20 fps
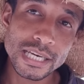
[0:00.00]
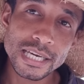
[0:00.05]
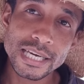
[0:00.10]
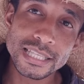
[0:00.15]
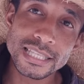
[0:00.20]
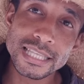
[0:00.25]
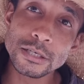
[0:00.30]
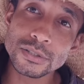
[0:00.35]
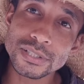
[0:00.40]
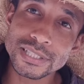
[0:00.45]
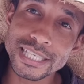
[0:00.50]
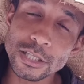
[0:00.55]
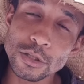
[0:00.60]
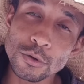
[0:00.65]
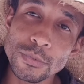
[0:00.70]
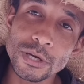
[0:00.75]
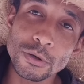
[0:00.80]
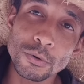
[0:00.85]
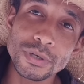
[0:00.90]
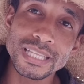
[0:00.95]
Então,
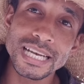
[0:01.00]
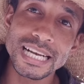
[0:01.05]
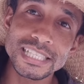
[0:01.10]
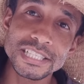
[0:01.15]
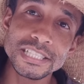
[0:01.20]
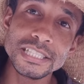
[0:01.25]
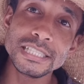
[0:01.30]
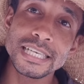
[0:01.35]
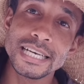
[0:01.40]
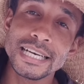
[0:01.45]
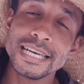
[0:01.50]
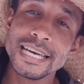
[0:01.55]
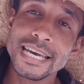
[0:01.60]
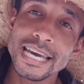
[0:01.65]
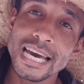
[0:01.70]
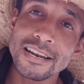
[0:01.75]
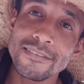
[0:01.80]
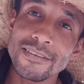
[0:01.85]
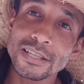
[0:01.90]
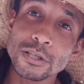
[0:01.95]
sendo bem cuidadinha,
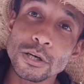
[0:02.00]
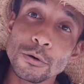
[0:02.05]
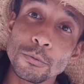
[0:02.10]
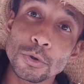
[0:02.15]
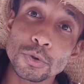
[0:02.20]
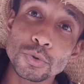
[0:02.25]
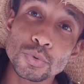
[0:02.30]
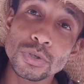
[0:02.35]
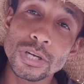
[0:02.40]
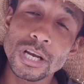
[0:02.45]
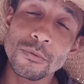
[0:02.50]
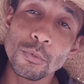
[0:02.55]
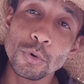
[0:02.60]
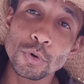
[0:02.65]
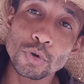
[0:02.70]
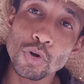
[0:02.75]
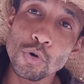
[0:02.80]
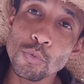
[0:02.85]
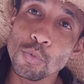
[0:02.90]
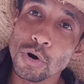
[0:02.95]
ela vai ter uma postura
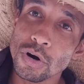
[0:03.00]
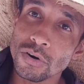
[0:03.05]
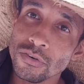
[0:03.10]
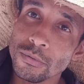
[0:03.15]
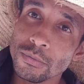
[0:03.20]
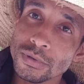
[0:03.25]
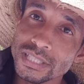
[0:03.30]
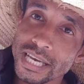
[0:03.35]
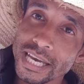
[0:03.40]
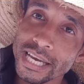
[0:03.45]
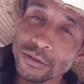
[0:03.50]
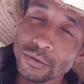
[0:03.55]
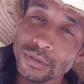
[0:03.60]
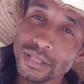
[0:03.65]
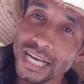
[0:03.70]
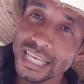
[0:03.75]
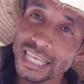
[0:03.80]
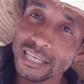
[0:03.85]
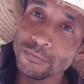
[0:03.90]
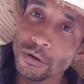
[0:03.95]
muito boa. Vamos
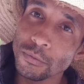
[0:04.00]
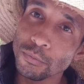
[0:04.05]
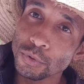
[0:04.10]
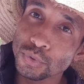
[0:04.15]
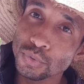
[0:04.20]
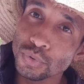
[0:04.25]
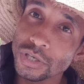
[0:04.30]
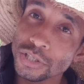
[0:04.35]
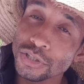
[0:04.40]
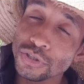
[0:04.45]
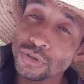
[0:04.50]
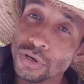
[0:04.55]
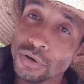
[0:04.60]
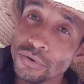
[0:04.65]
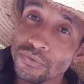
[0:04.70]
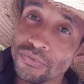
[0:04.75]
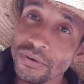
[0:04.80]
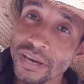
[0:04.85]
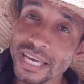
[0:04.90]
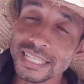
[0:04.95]
arredondar aqui para uma postura de
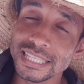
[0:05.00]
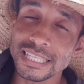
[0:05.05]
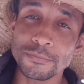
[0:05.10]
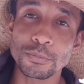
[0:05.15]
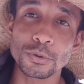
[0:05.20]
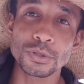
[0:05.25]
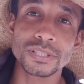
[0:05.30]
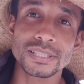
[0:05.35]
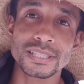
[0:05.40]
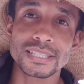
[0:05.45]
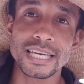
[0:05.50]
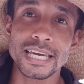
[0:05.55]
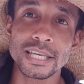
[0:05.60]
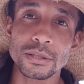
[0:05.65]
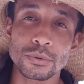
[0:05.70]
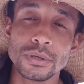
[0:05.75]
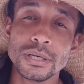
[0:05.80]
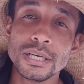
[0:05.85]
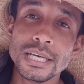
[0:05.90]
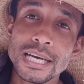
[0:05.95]

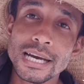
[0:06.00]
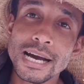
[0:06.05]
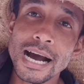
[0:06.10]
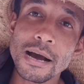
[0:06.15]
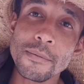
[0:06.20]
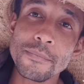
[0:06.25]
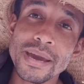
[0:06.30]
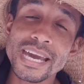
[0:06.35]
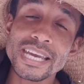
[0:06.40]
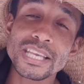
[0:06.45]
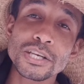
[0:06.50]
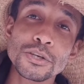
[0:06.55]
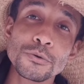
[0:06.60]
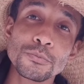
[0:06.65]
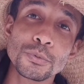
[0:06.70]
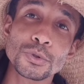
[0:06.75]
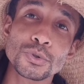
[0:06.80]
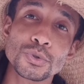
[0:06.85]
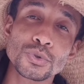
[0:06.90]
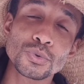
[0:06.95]
90%, a média de
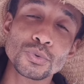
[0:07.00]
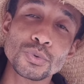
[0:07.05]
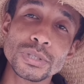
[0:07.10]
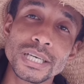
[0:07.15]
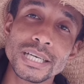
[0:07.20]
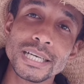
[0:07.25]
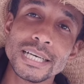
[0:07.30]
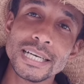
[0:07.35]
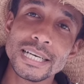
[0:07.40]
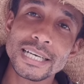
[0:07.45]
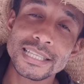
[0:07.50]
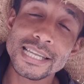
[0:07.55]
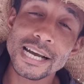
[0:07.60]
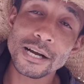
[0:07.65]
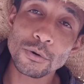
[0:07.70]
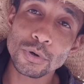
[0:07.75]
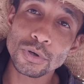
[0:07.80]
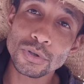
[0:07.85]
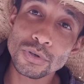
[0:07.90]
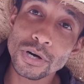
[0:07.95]
postura da
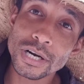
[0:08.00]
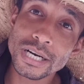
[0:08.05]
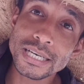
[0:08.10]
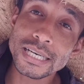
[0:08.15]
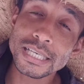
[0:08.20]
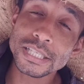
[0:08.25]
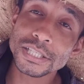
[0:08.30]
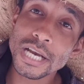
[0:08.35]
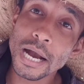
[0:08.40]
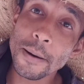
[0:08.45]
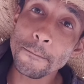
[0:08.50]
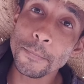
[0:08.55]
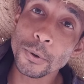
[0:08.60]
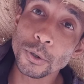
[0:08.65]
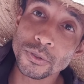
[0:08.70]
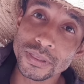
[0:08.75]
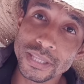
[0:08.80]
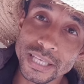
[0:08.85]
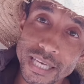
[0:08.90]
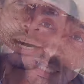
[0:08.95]
codorna
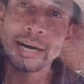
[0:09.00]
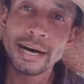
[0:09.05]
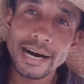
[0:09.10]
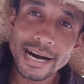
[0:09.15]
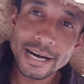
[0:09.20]
japonesa.